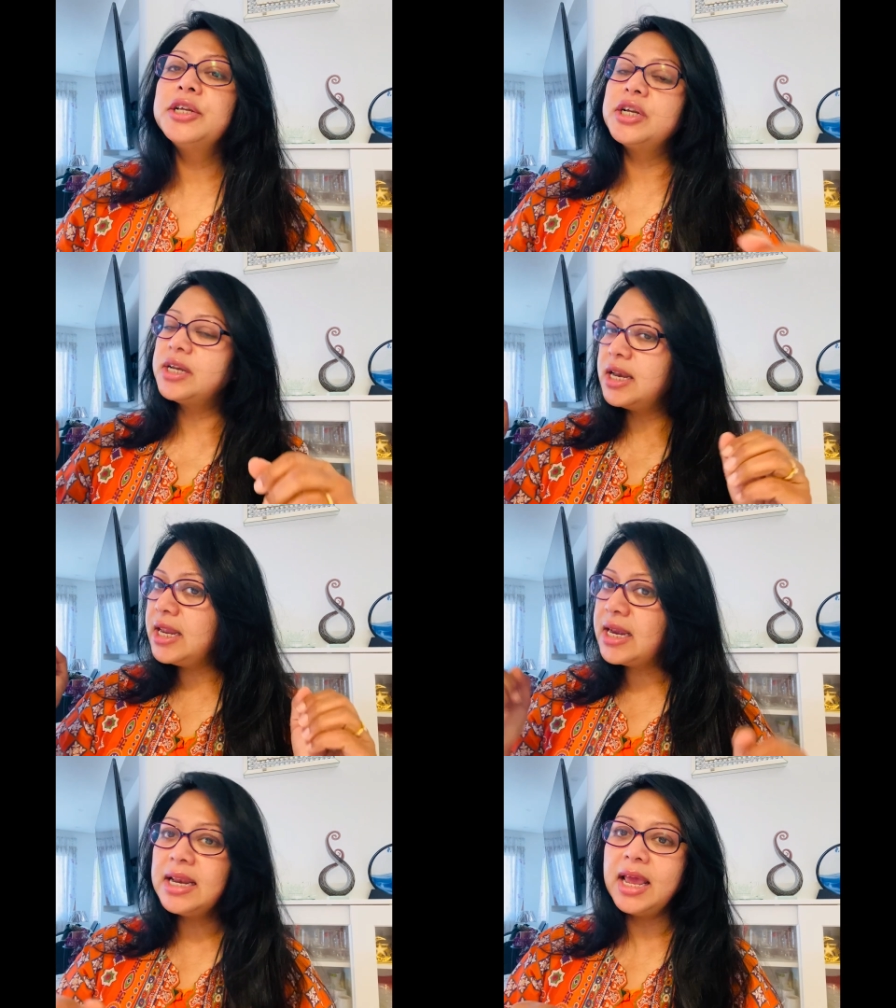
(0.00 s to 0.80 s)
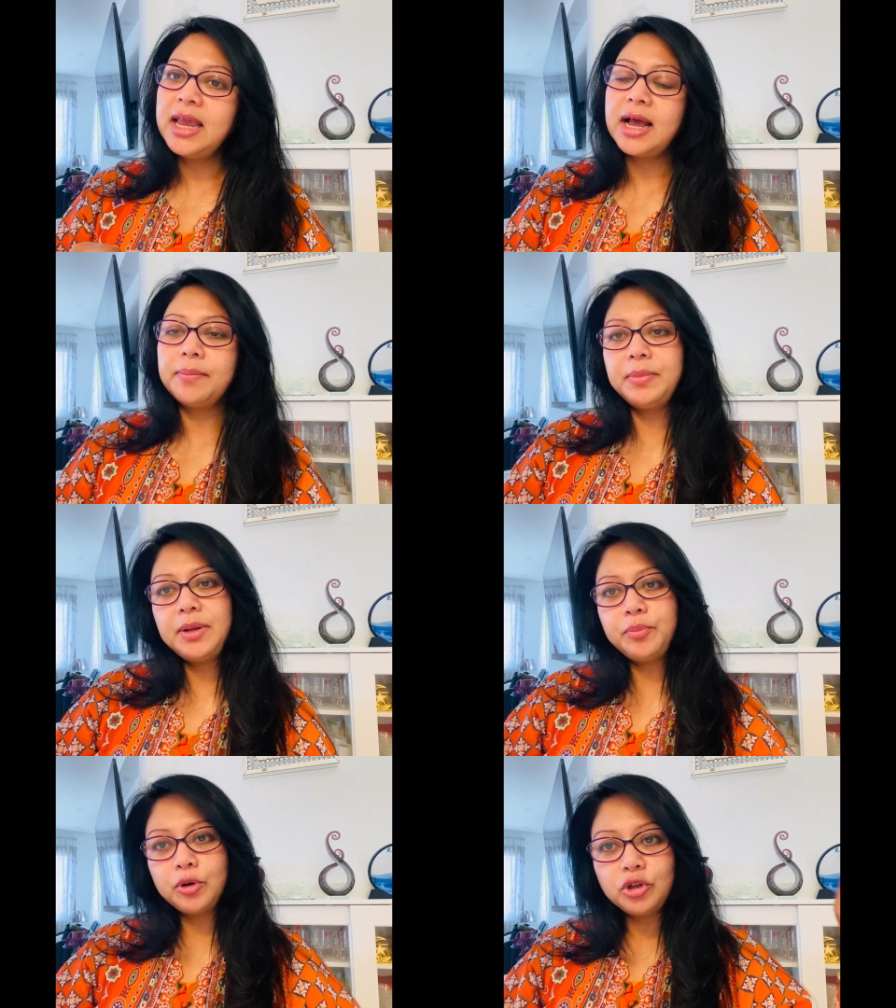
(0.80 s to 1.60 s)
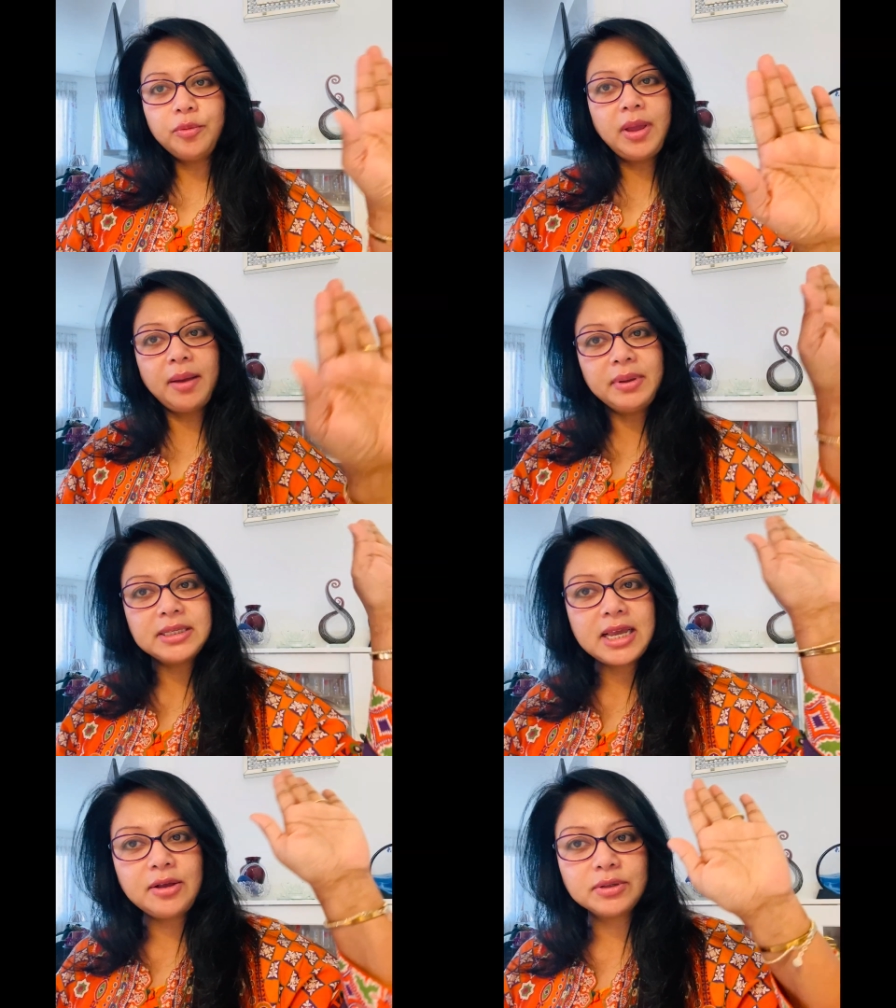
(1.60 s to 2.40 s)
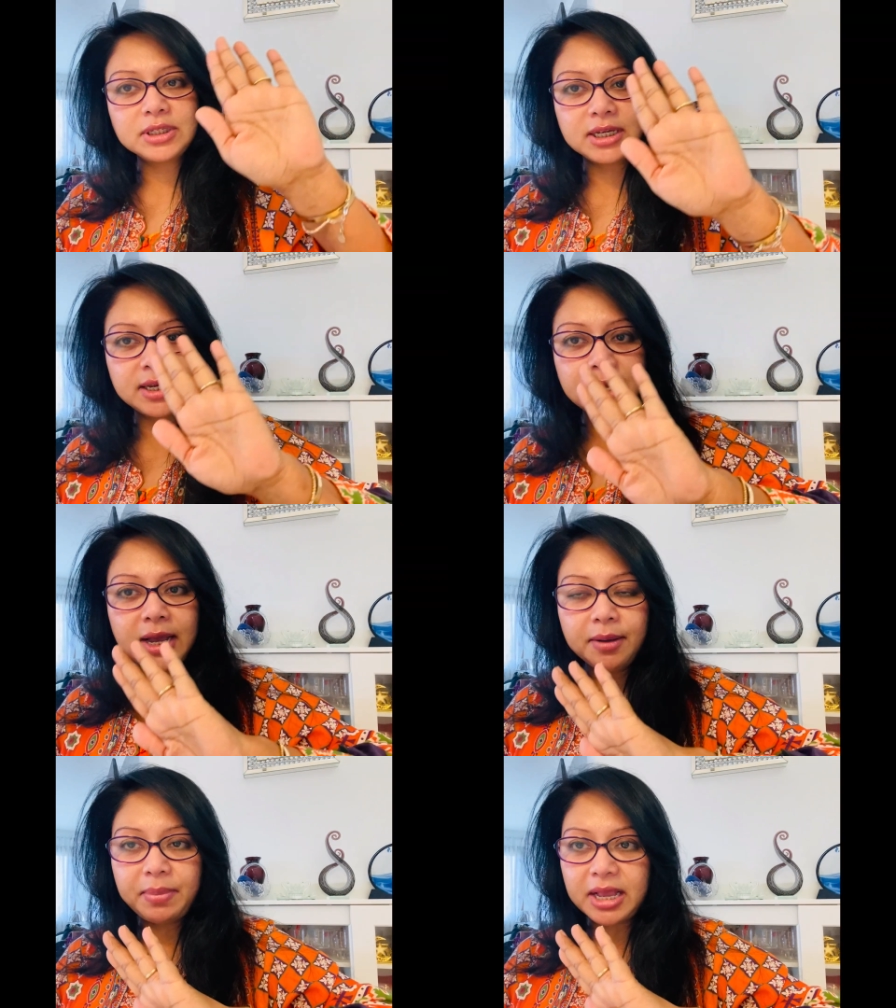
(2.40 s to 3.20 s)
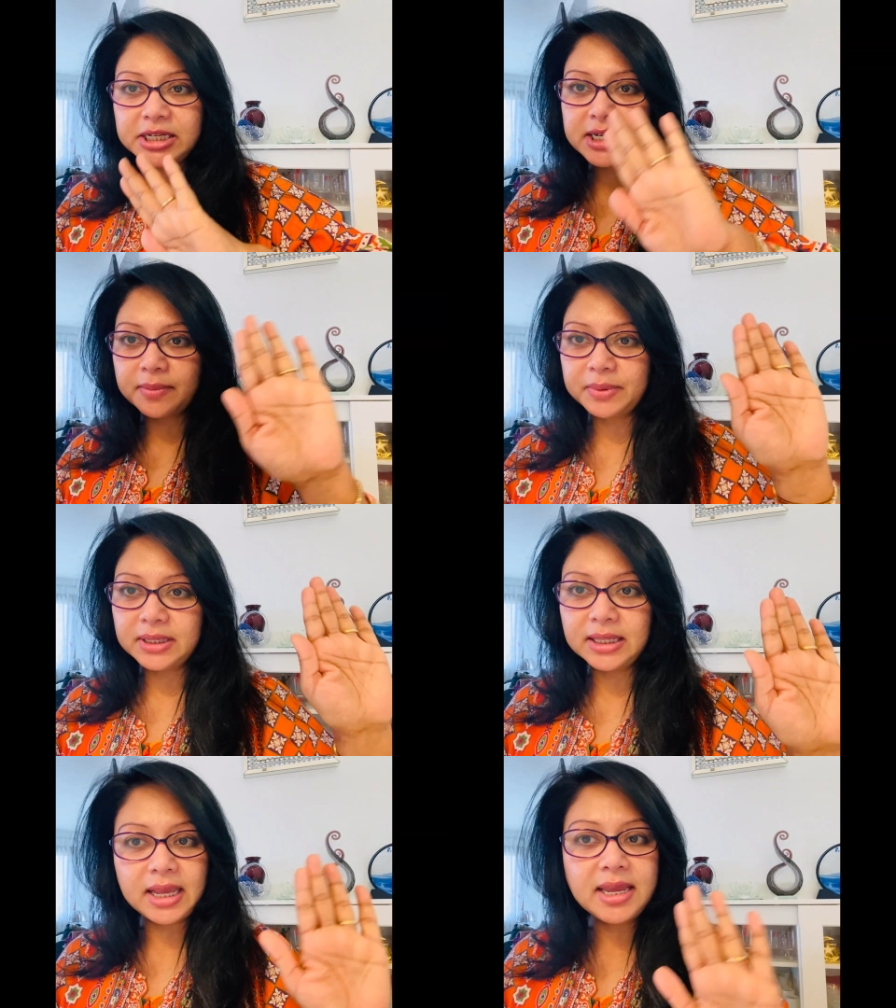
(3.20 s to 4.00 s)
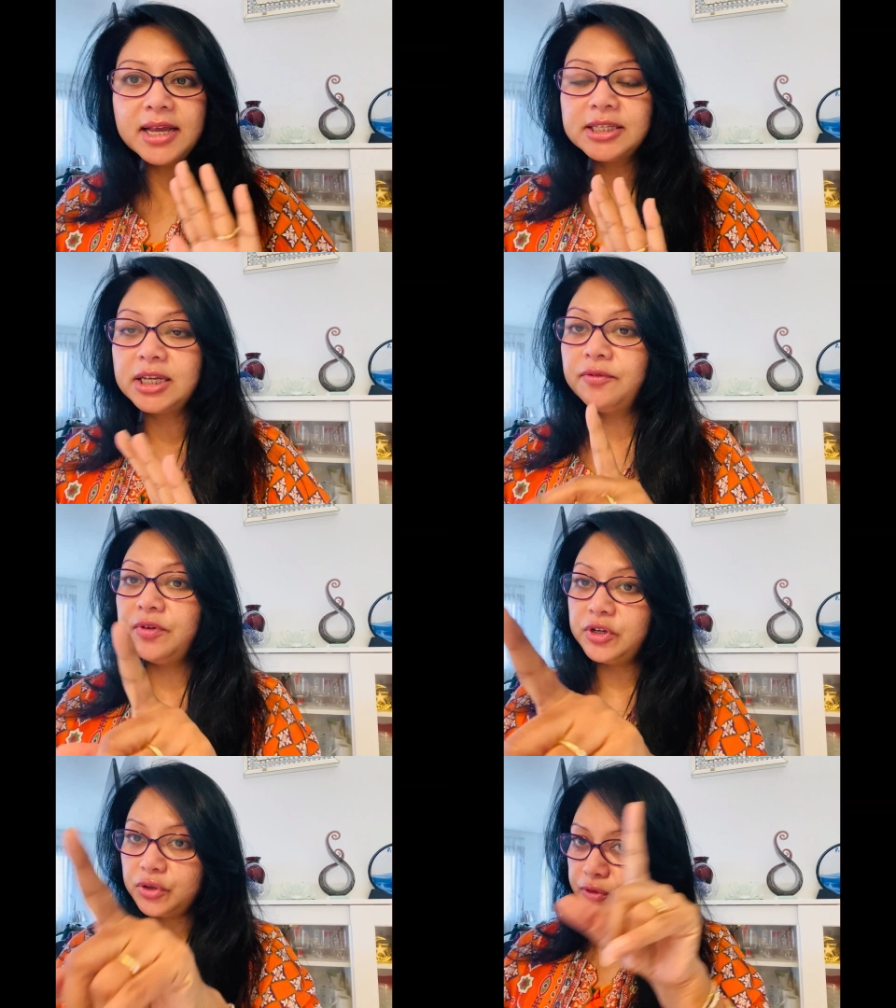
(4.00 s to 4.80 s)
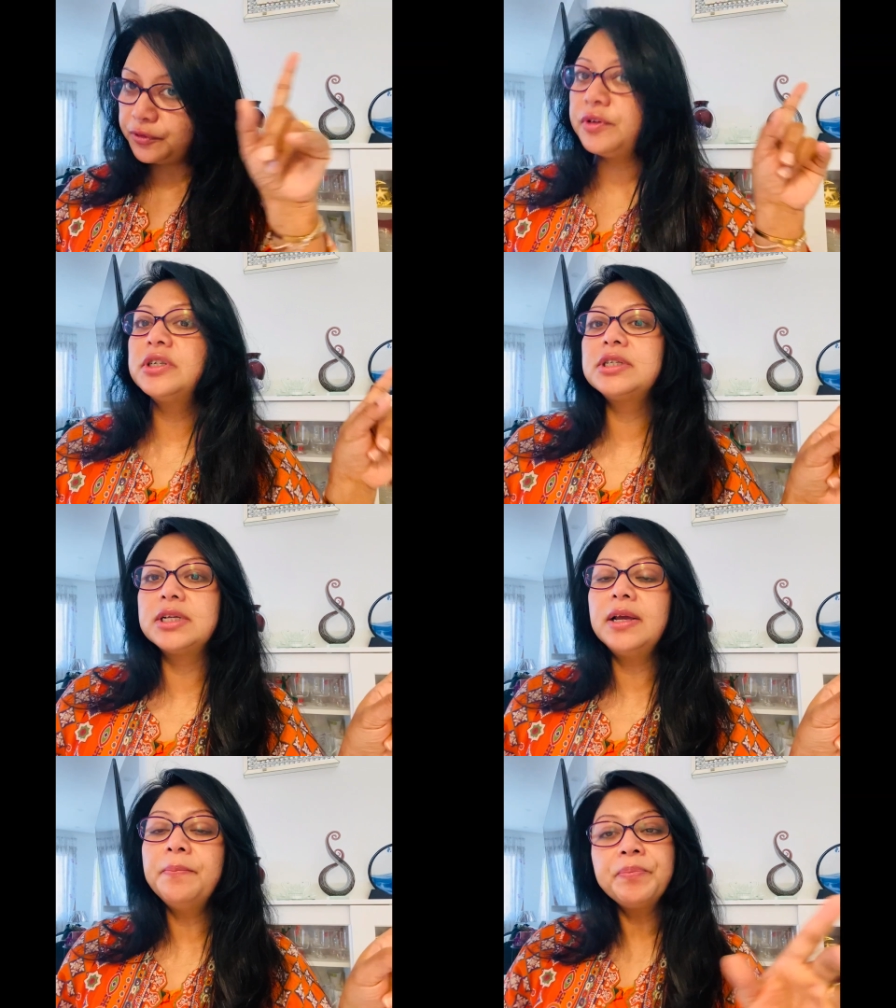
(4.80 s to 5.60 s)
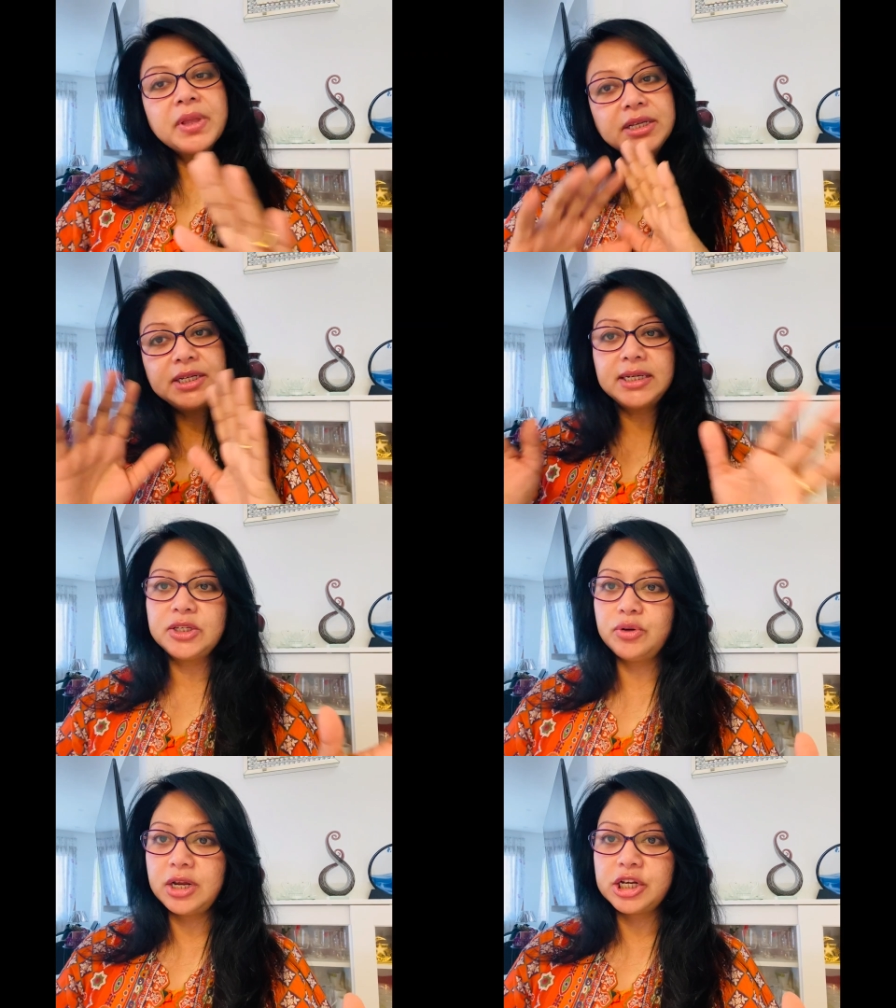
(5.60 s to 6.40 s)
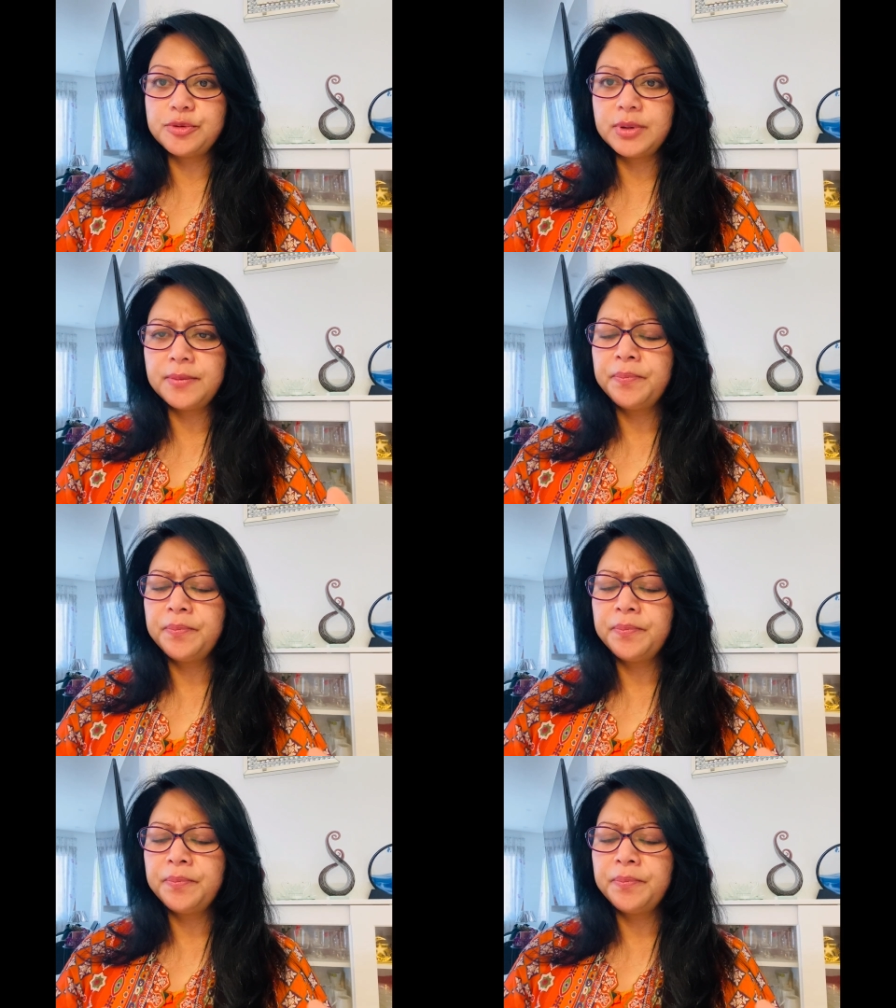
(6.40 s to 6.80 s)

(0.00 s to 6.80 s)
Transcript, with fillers: সেটা লিখলেই আপনি প্রথমে আমি যেই হচ্ছে পেজটা আপনাদের দেখিয়েছি ভিডিওর ফার্স্টে সেটা চলে আসবে